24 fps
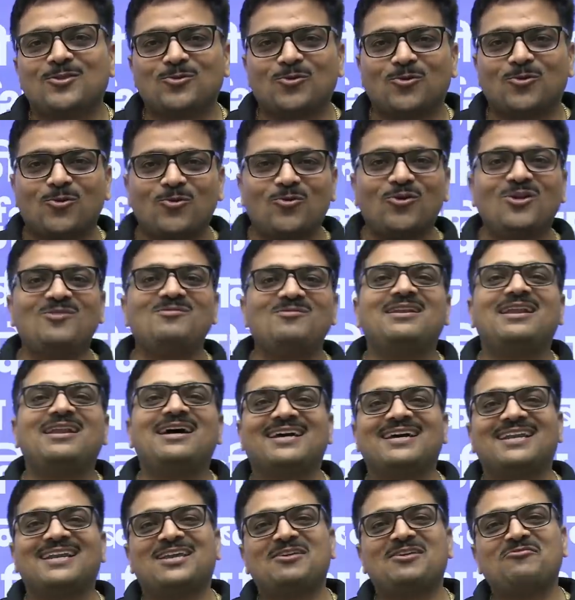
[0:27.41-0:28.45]
तो कुल
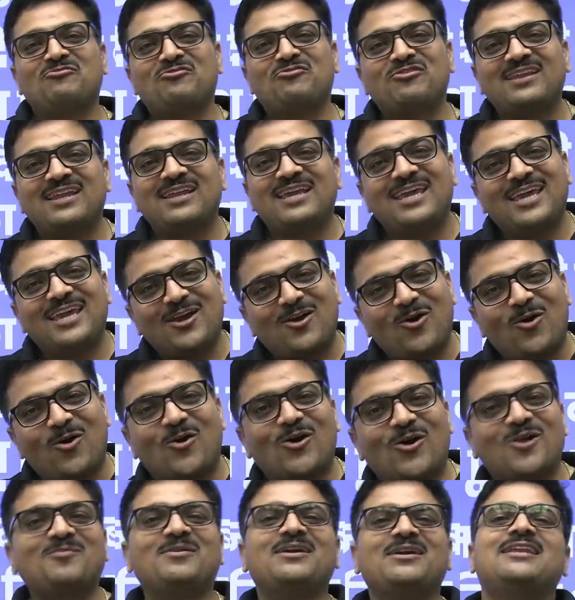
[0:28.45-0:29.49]
मिलाकर के फिर एक
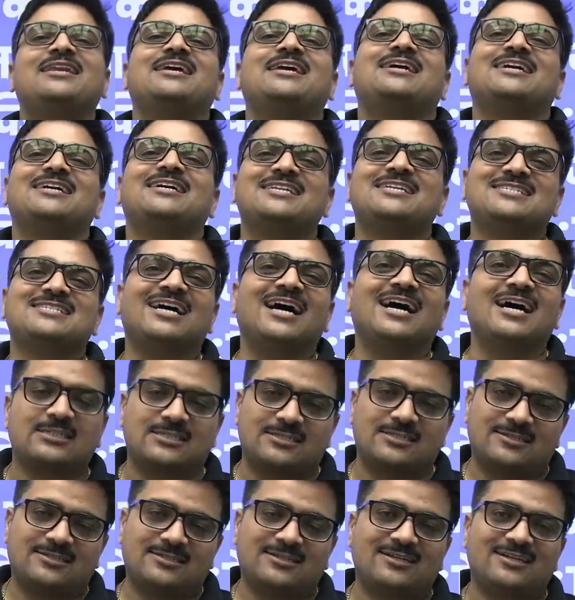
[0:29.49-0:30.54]
और महीने का
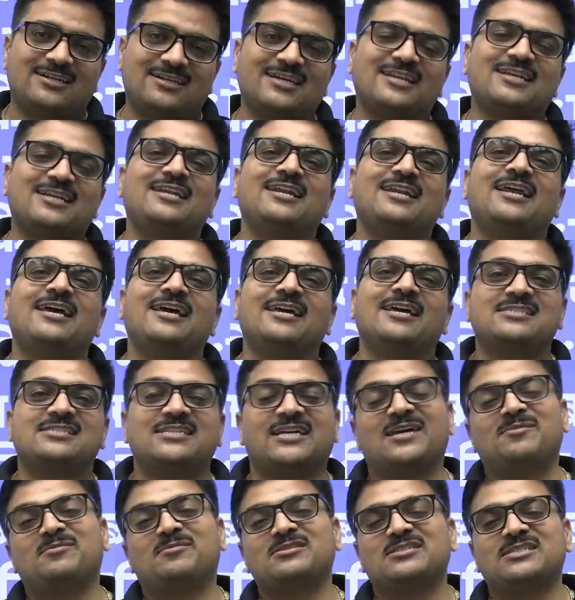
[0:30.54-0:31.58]
रिचार्ज करने लायक
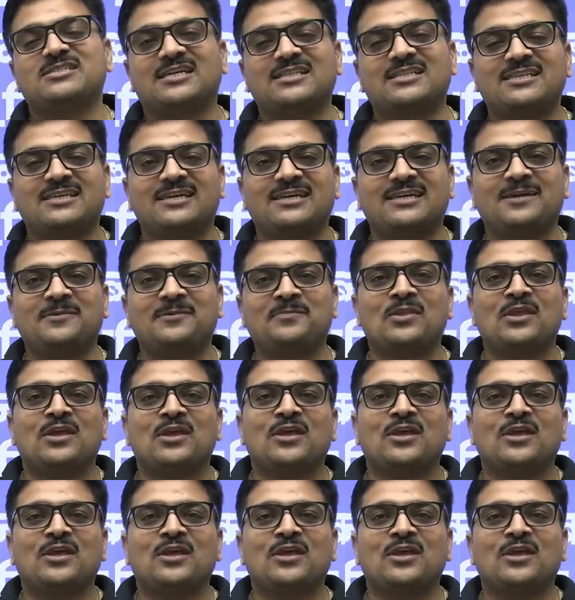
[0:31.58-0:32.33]
जगह बच जाती है